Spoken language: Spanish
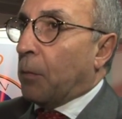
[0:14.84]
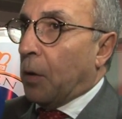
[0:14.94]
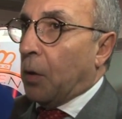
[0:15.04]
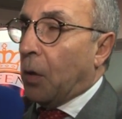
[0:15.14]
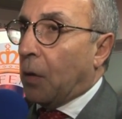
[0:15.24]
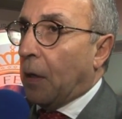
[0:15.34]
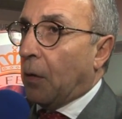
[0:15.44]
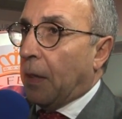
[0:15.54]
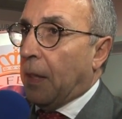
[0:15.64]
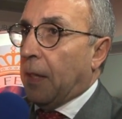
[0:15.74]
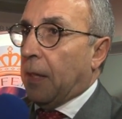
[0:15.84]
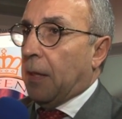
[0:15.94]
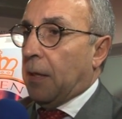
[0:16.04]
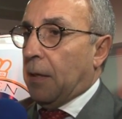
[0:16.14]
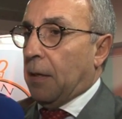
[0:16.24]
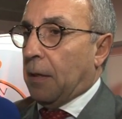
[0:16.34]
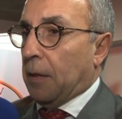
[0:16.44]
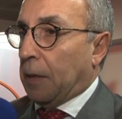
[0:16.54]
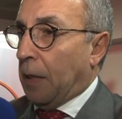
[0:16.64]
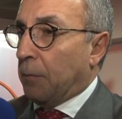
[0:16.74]
Bueno, yo creo que,
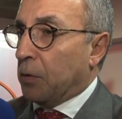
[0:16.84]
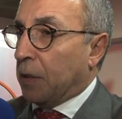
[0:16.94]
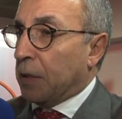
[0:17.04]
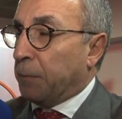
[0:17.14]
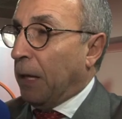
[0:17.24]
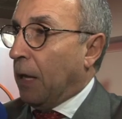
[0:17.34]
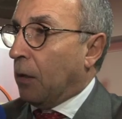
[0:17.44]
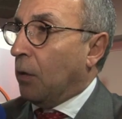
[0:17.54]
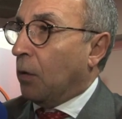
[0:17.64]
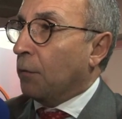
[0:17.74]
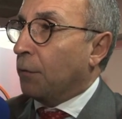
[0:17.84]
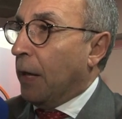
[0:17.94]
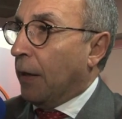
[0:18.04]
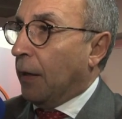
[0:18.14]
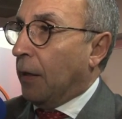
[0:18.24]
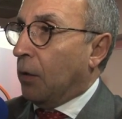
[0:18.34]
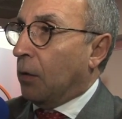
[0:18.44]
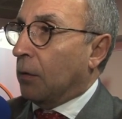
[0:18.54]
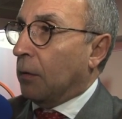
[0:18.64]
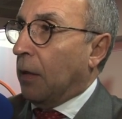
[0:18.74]
tenemos que esperarlo y confiar en
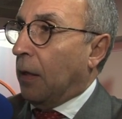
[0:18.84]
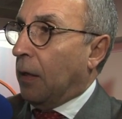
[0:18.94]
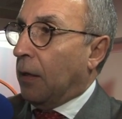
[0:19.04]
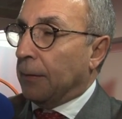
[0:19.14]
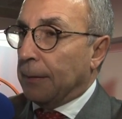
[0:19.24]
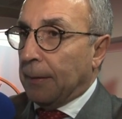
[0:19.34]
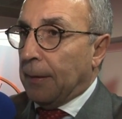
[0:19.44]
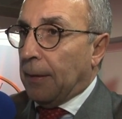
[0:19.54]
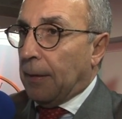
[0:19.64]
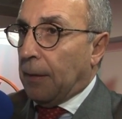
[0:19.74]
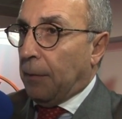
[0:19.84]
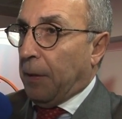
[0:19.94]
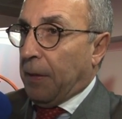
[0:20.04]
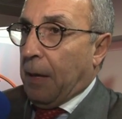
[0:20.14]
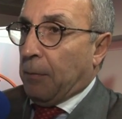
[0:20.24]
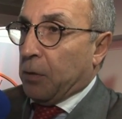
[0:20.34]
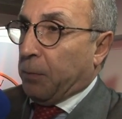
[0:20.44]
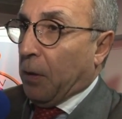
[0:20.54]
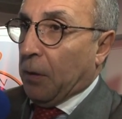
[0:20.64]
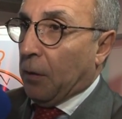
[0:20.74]
ello. La, empezamos
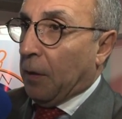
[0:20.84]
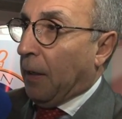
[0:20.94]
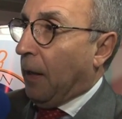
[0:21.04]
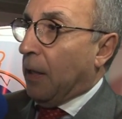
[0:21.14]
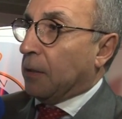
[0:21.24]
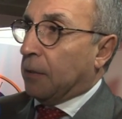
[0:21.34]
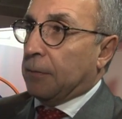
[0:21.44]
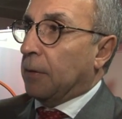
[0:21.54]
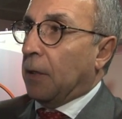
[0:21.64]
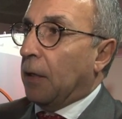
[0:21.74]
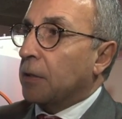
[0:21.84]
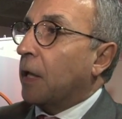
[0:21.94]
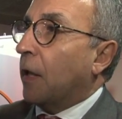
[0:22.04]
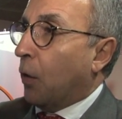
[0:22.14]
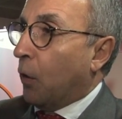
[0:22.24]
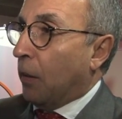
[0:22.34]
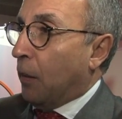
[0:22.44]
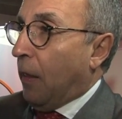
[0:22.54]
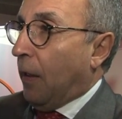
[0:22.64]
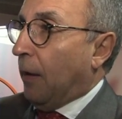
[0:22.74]
por en donde queráis, eh,
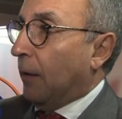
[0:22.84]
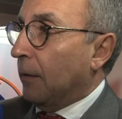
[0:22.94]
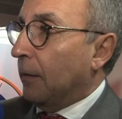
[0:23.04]
sincronizada.